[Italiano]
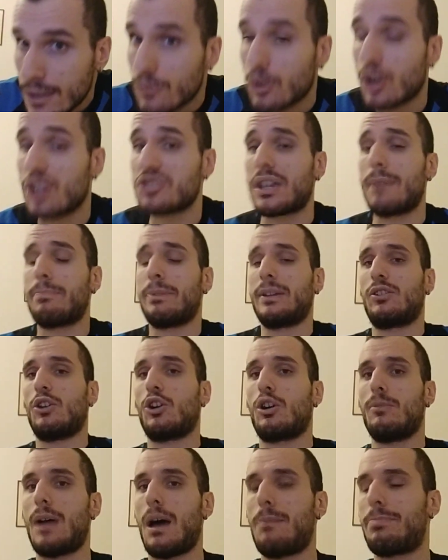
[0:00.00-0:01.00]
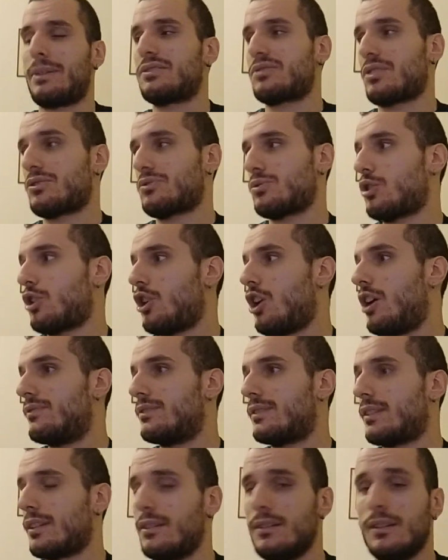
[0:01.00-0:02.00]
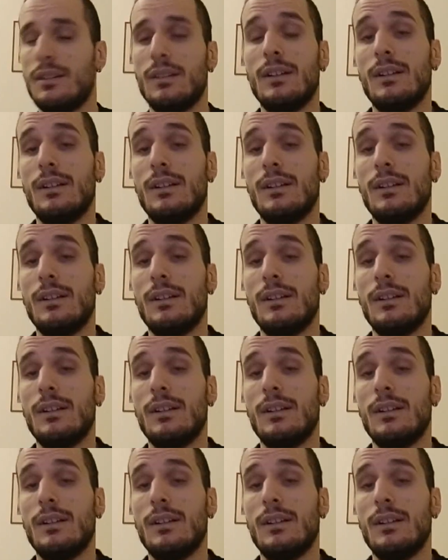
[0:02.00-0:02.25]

Voi lo sapete io come la penso su Conte